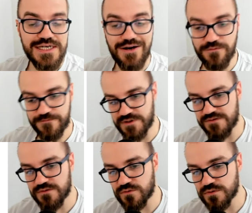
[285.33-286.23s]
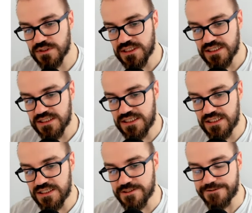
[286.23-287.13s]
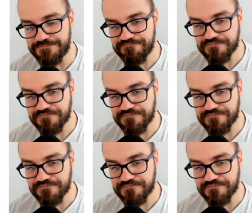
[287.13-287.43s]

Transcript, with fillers: Auflistung, die hier